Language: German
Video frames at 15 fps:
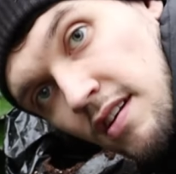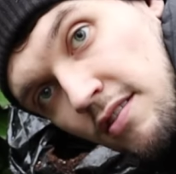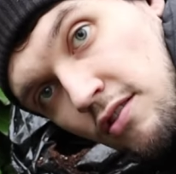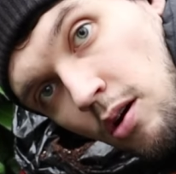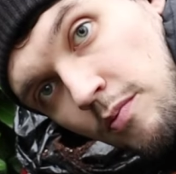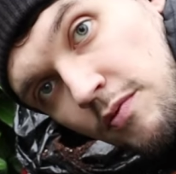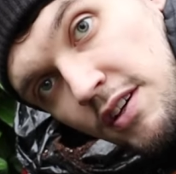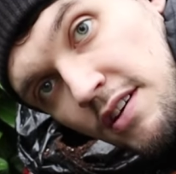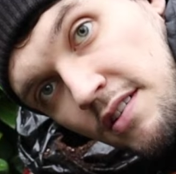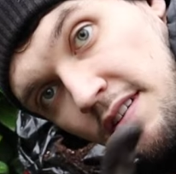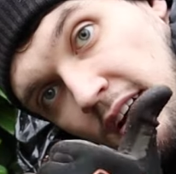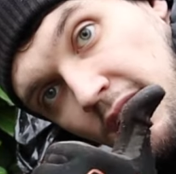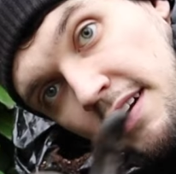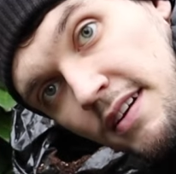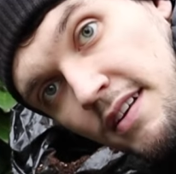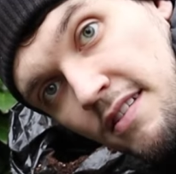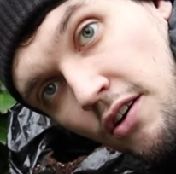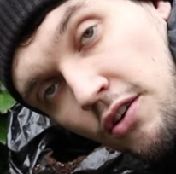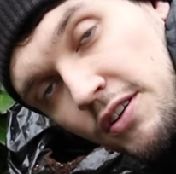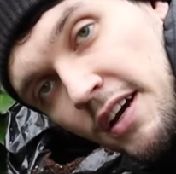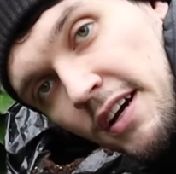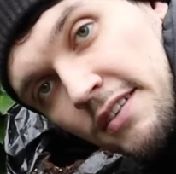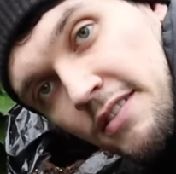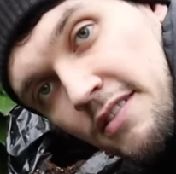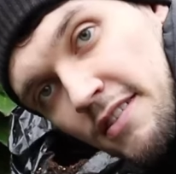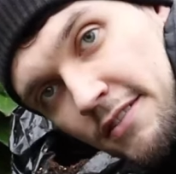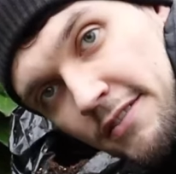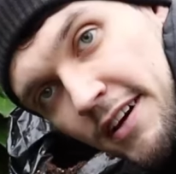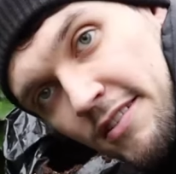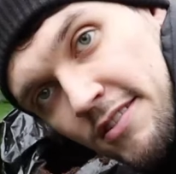das kommt, wie gesagt, jetzt auch direkt ins
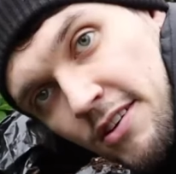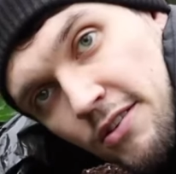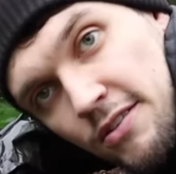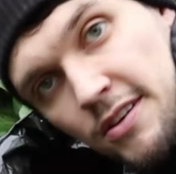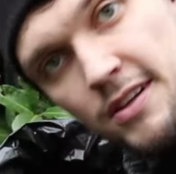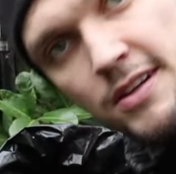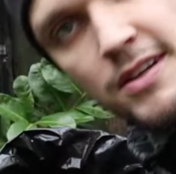Gewächshaus.